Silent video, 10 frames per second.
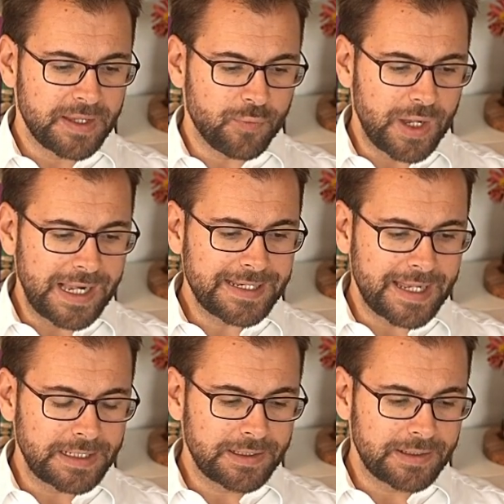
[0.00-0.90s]
der vor allen
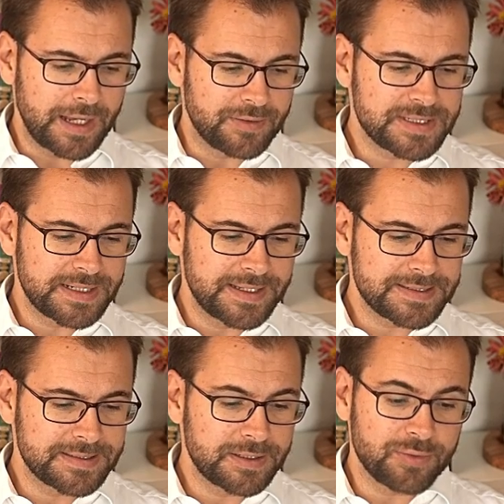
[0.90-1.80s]
anderen
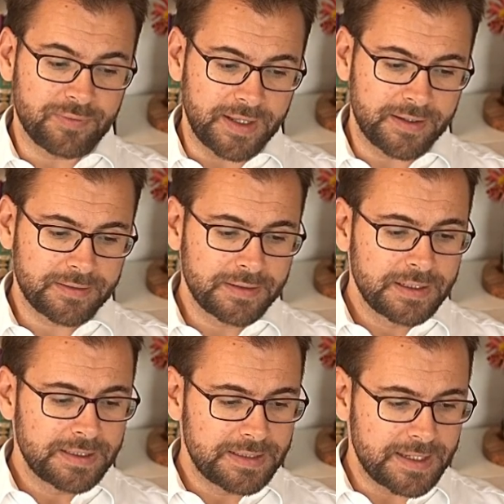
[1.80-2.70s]
außerlesene Juwelen,
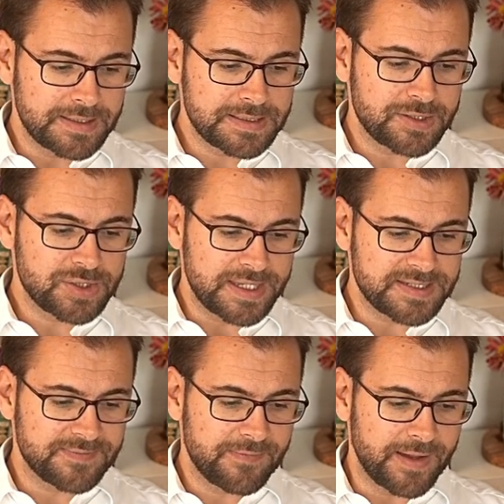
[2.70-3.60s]
die er in seinen
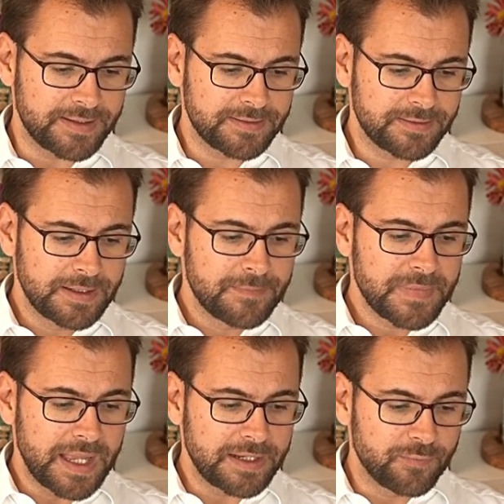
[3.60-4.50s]
Schatz verwahrte,
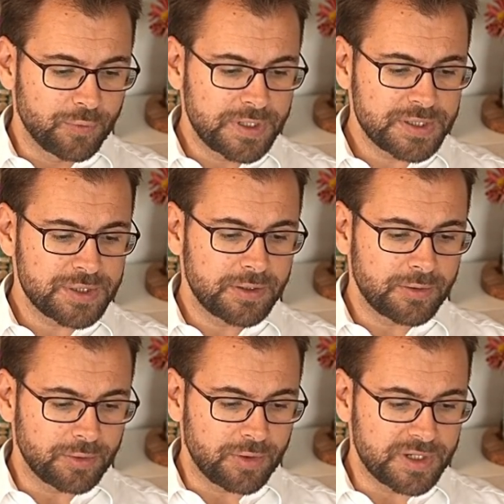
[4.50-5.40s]
einen
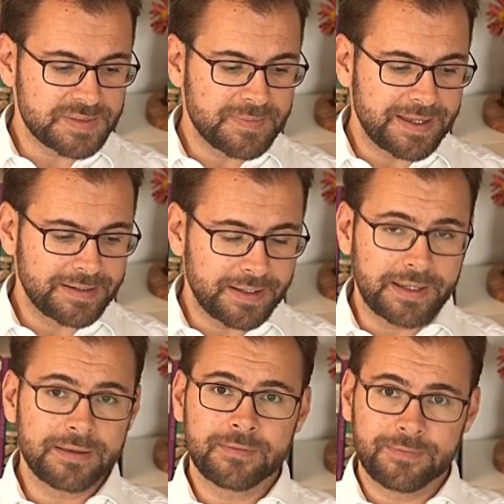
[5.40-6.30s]
wunderschönen und kostbaren
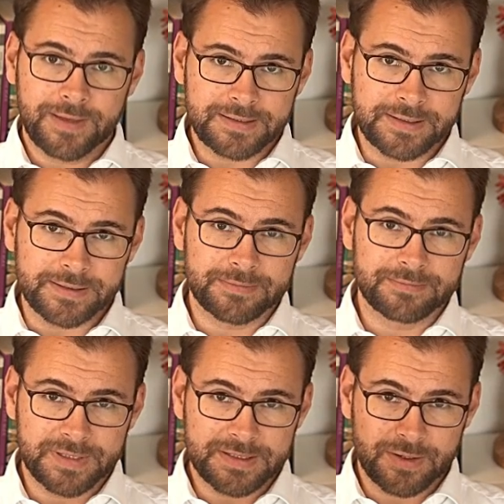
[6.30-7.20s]
Ring werthielt.
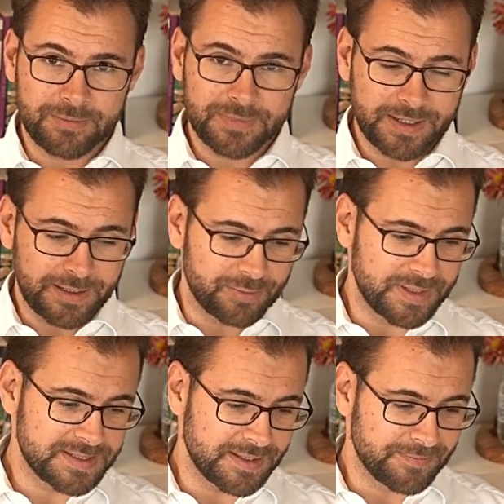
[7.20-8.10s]
Jetzt kommt der Ring, um
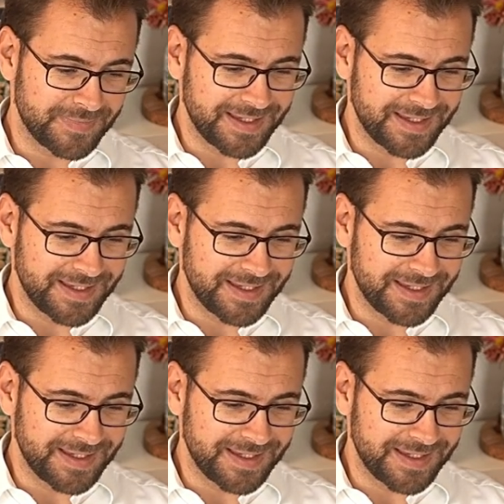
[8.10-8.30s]
den es geht.